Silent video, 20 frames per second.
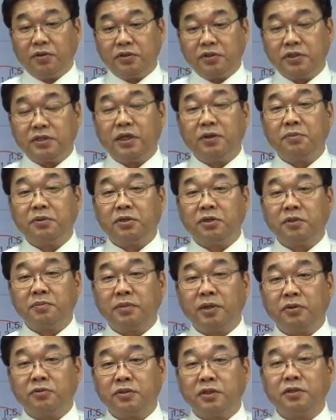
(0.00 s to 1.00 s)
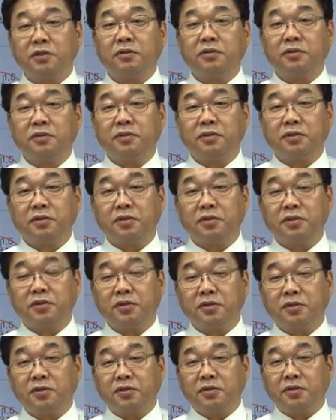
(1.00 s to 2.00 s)
신라면 처음 나왔을 때 저는
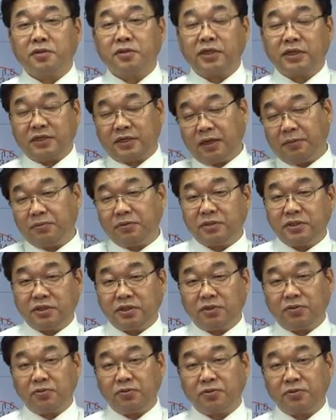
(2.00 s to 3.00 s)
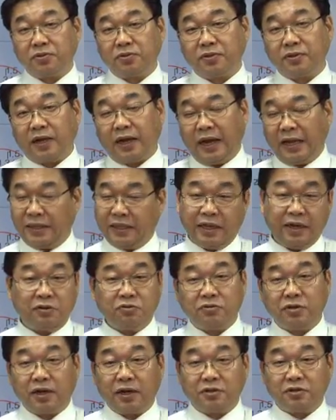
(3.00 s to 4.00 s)
제 짧은 시점으로서는 안
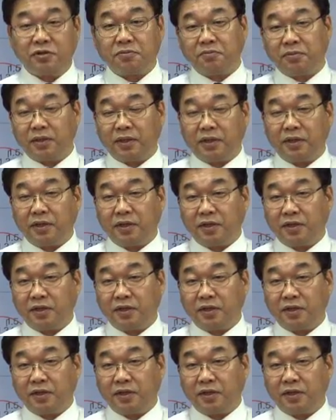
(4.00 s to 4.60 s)
되는 줄 알았습니다.